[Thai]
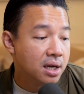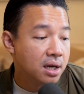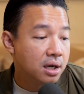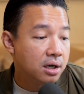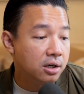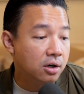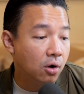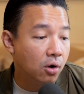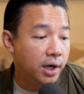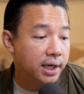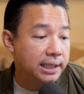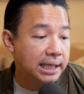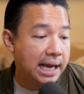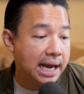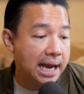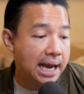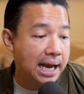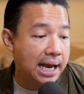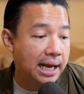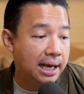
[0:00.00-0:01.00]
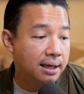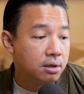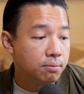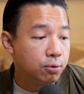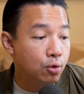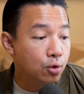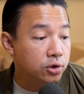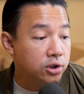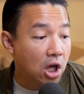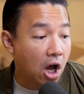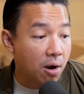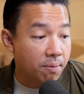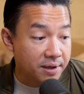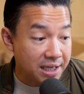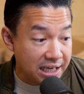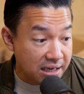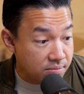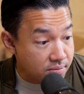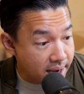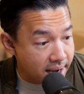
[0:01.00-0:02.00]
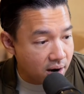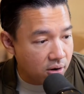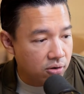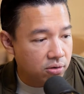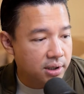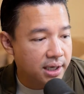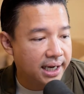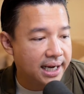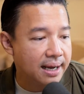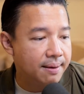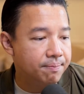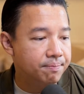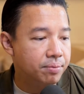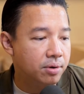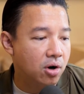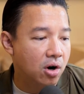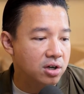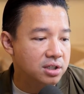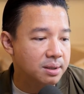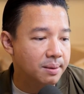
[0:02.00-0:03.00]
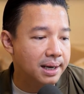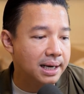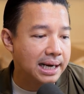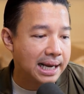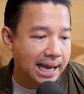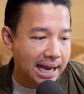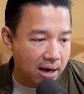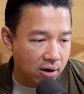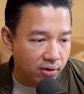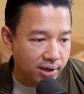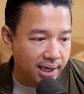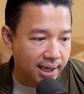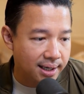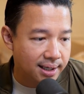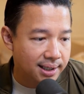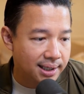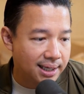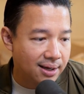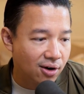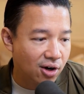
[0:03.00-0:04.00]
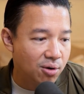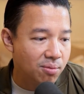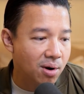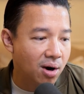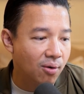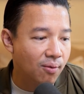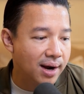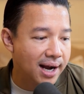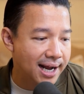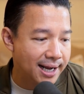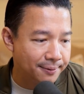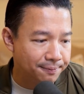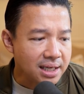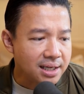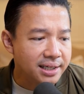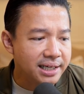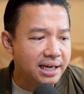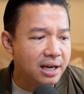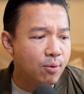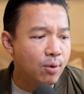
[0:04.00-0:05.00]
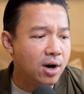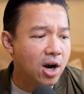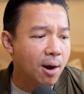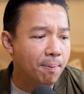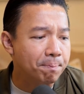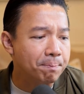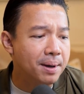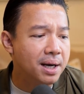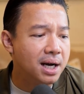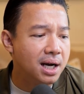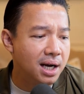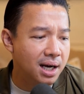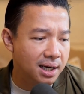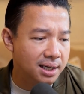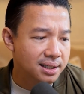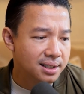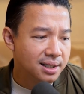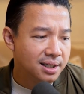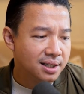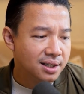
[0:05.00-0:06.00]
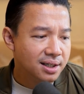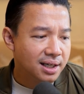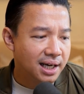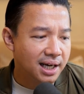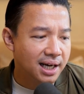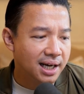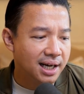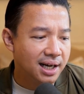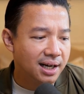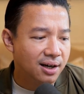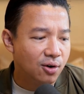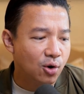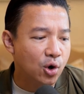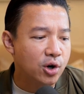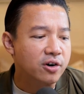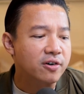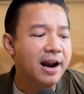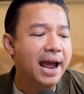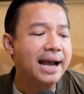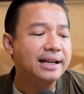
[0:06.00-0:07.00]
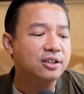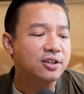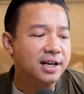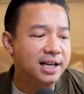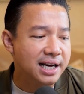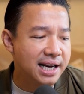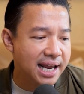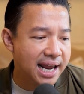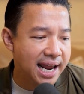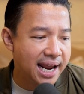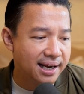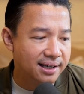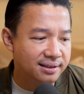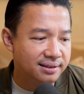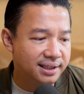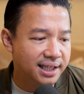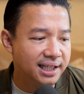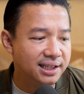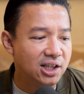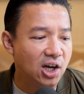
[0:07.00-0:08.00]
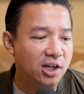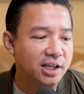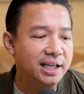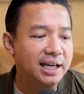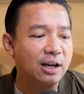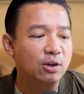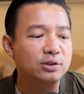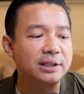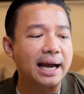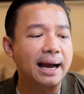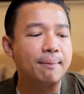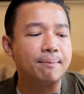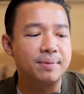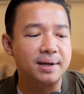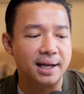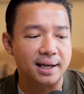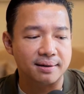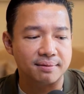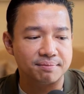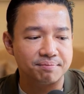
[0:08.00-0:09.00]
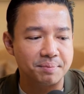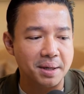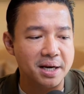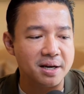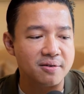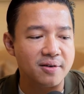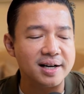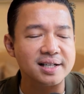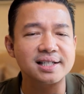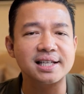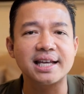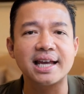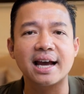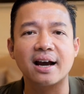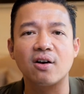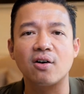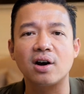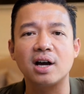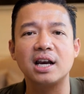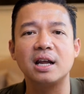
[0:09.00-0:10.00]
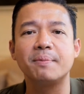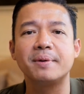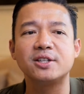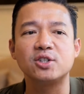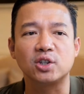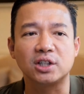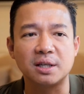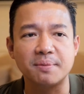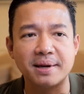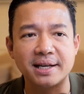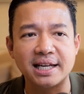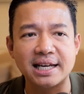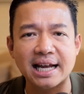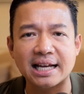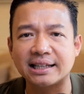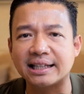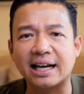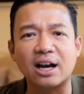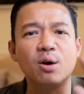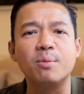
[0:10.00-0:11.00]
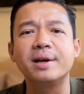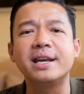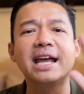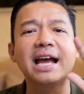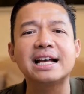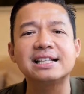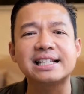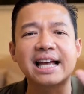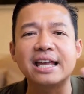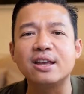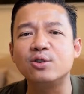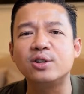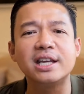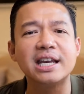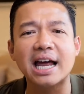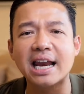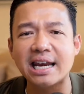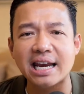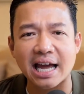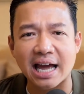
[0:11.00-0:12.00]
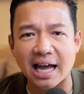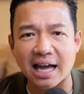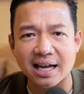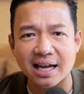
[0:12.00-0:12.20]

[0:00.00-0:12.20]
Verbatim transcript: โดยทางผู้ตอบอีเมลนะครับของสำนักข่าวเนี่ยเขาก็บอกว่า Developer คนแรกเท่านั้นเองที่ตอนที่เราทำเนี่ยเป็นรัสเซียเขาก็เลยไปจดทะเบียนที่นั่นแต่เขาไม่ได้อาศัยอยู่ที่นั่นนะ